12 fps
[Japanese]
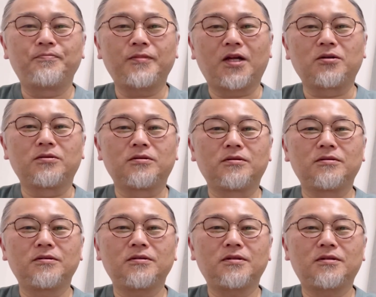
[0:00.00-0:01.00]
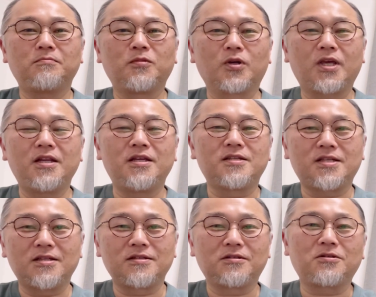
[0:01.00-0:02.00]
あの、もうケリー
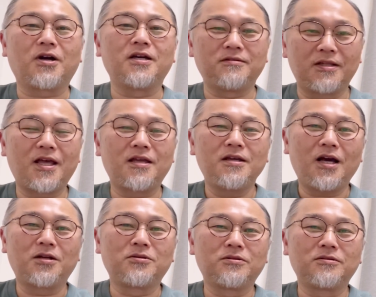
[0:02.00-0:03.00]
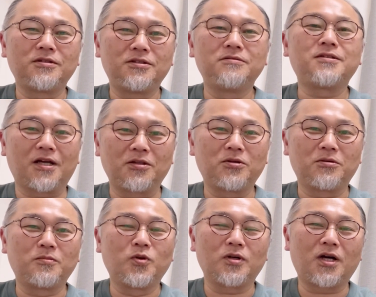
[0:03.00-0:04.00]
せずとか言うんで、あの、言うんだけど、
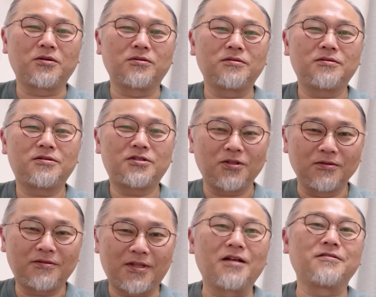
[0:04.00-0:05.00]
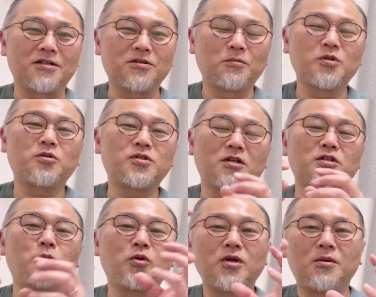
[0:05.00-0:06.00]
もう、あの、ちょんってやるでしょ。もうそしたら、そ
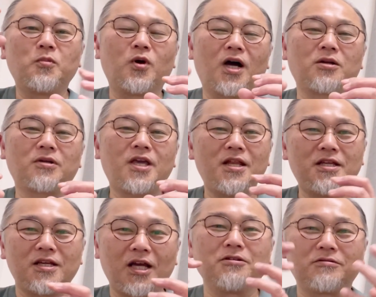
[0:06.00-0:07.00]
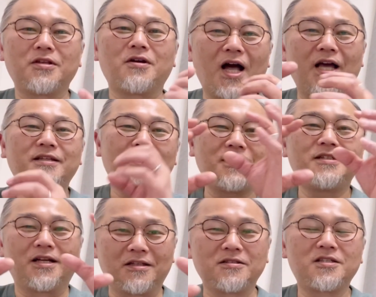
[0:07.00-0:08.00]
の、もう、あの、ケリーが言ってる愛
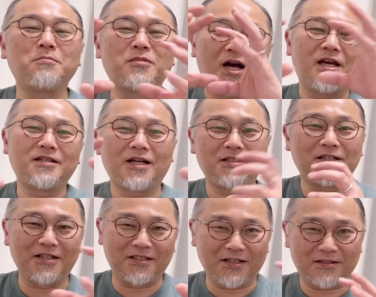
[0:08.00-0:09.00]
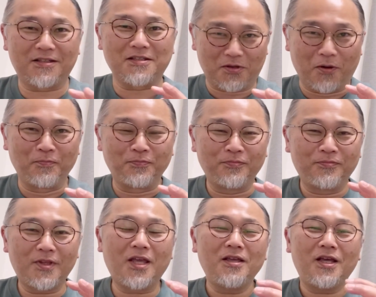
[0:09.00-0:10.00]
り々で全部愛なりですよ。
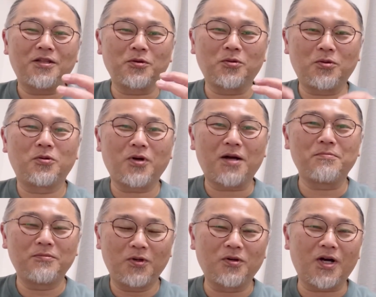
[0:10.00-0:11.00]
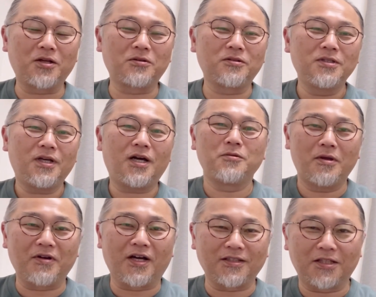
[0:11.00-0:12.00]
で、えっと、後半も、あの、
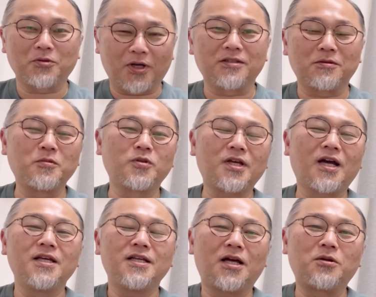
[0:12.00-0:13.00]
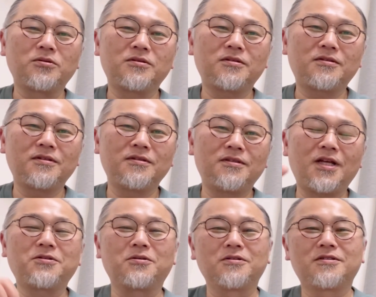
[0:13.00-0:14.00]
however なんとか言って、もう、なんか、あの、な
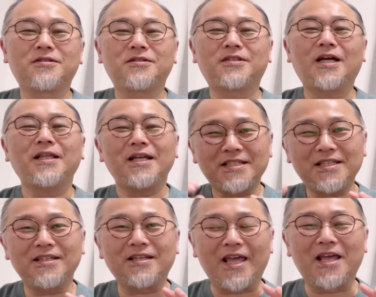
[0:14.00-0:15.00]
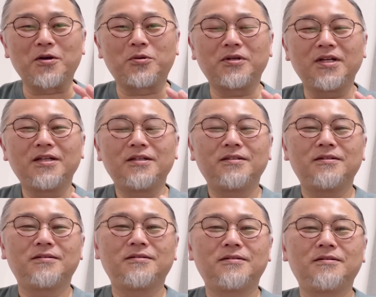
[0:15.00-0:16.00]
んていうの、正しい英語、
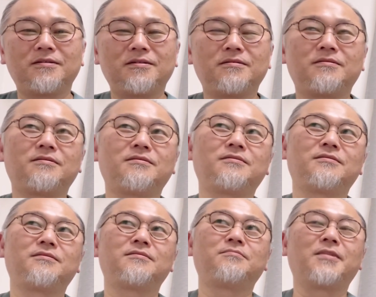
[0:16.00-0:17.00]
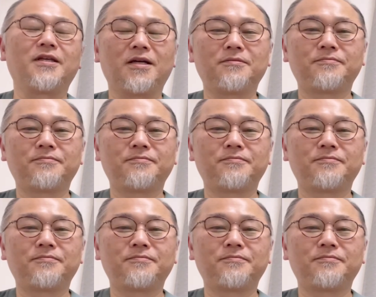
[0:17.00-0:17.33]
うん、まあいいや。